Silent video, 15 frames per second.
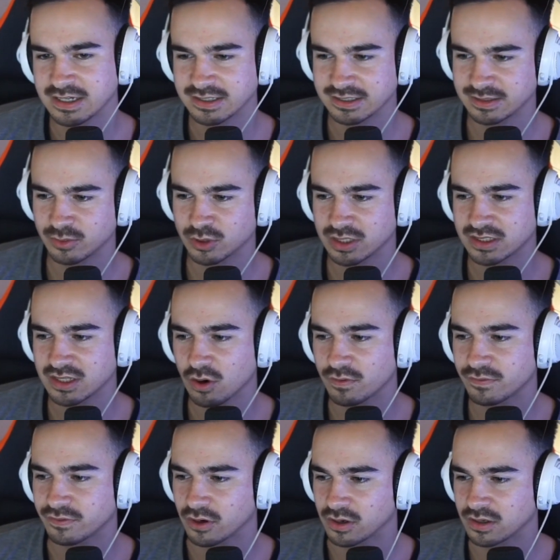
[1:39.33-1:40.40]
Ähm, oder die auch
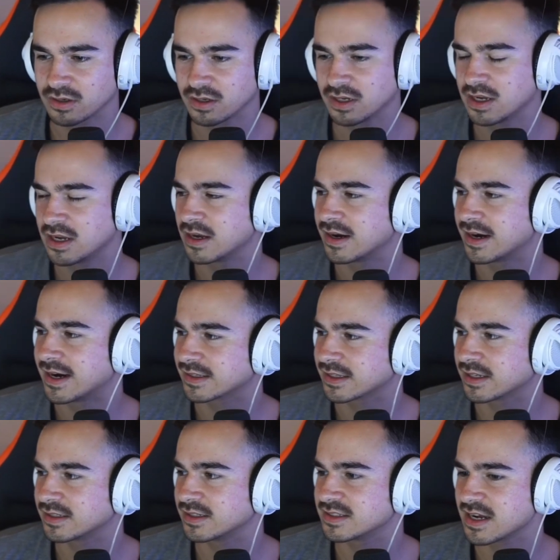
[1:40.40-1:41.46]
voll hart
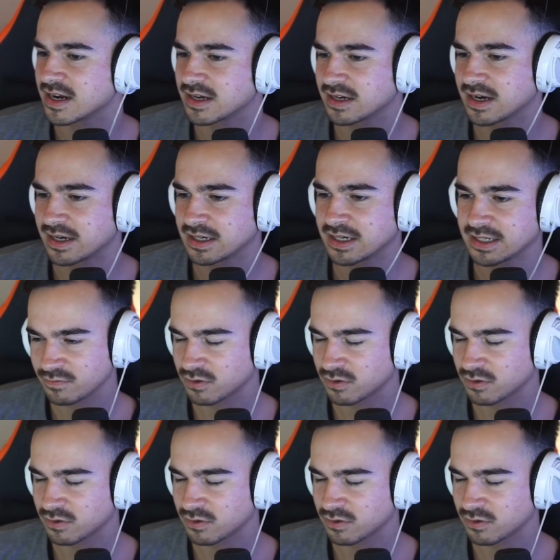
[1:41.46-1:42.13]
an die Sache rangehen.